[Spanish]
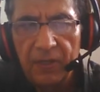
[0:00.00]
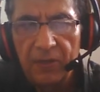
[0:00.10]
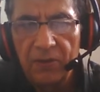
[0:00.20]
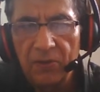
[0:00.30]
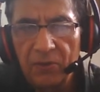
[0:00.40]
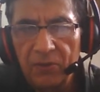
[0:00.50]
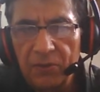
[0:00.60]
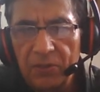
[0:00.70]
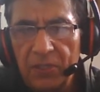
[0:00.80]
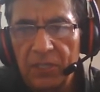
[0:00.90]
No
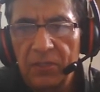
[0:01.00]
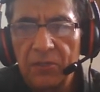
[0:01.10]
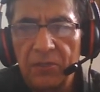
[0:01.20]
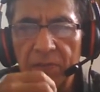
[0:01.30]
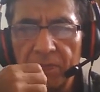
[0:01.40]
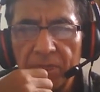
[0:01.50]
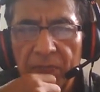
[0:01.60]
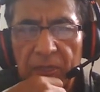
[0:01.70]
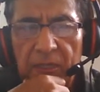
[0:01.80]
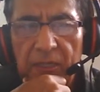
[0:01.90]
consiento
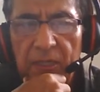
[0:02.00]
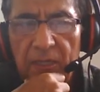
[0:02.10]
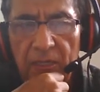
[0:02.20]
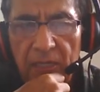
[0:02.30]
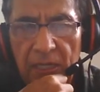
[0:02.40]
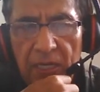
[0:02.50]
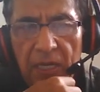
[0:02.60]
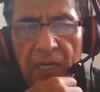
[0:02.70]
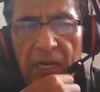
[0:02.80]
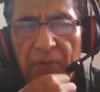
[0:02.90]

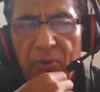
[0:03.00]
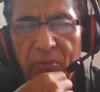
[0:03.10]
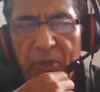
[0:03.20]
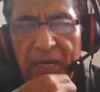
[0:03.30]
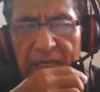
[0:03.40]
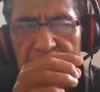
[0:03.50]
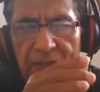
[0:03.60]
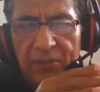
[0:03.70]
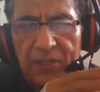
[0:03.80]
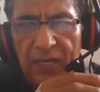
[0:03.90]
la
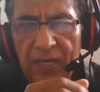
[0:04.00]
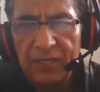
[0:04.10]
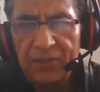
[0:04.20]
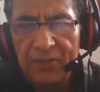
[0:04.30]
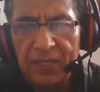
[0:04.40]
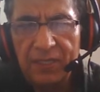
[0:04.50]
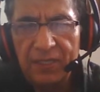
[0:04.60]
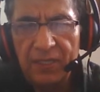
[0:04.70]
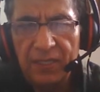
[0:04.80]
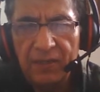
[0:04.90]
propagación de la
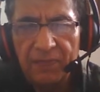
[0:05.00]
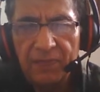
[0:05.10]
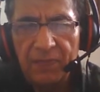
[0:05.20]
ignorancia